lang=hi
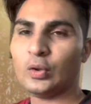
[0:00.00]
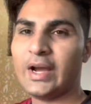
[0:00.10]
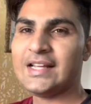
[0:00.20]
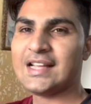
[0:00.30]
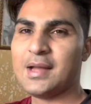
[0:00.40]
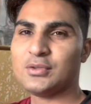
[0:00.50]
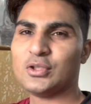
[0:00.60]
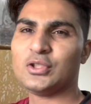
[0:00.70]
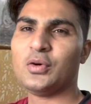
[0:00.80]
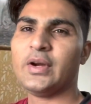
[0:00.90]
तो गाइज आप
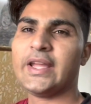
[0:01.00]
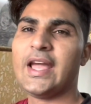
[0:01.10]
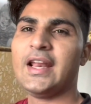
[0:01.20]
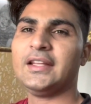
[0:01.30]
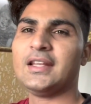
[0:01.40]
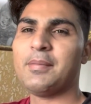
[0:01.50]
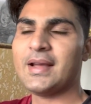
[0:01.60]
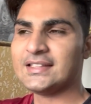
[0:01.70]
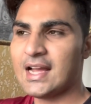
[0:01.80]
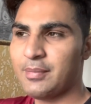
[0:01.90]
सोचते होंगे कि यार इतना
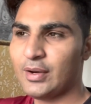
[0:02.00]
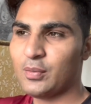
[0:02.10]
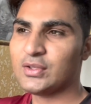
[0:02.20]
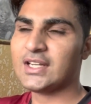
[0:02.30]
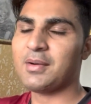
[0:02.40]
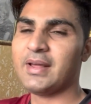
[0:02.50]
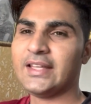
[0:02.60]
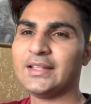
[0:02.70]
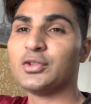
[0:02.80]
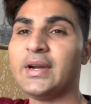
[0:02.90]
पैसा आप बिनोमो से कमा
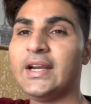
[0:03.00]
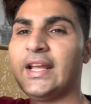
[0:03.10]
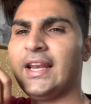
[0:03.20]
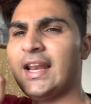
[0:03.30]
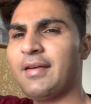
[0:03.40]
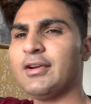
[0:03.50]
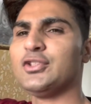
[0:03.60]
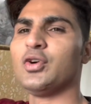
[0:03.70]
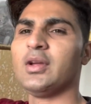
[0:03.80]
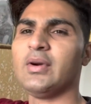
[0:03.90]
लेते हैं डेली लाइफ के
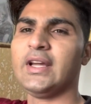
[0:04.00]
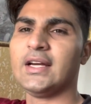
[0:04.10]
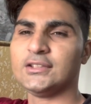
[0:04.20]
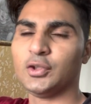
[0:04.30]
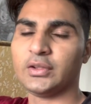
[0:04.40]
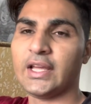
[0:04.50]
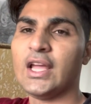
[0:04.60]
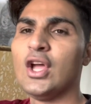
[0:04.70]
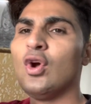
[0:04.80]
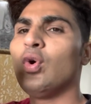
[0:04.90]
छोटे मोटे खर्चे होते
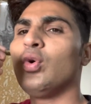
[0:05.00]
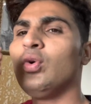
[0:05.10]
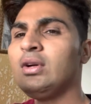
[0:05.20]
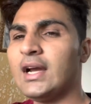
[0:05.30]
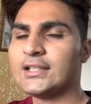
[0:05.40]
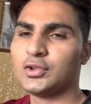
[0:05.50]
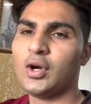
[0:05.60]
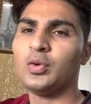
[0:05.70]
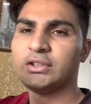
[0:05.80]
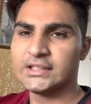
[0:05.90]
हैं उन खर्चों
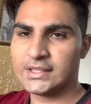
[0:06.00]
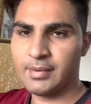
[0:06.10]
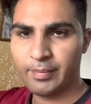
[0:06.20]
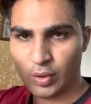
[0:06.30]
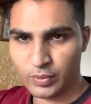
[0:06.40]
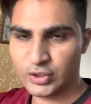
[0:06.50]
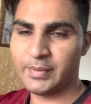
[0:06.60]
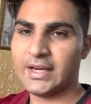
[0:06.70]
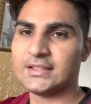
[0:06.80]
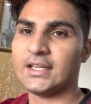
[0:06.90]
का कुछ हिस्सा मैं बिनोमो से
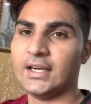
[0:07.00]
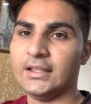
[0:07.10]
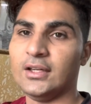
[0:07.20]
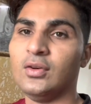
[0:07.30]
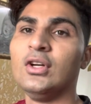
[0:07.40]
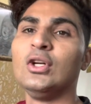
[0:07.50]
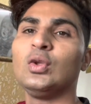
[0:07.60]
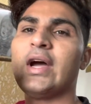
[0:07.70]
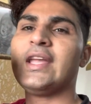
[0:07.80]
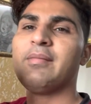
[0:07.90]
मैनेज कर लेता हूँ
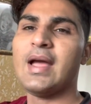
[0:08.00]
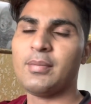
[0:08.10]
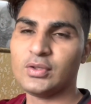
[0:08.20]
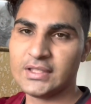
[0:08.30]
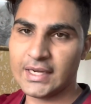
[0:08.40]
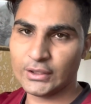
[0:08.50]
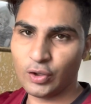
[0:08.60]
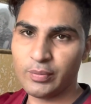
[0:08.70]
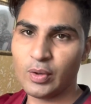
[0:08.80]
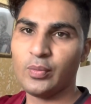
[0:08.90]
तो आइए मैं आपको सिखाता
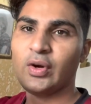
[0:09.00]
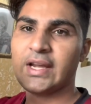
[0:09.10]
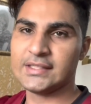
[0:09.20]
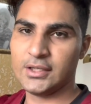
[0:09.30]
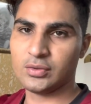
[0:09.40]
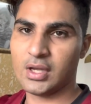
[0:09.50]
हूँ कि बिनोमो कैसे यूज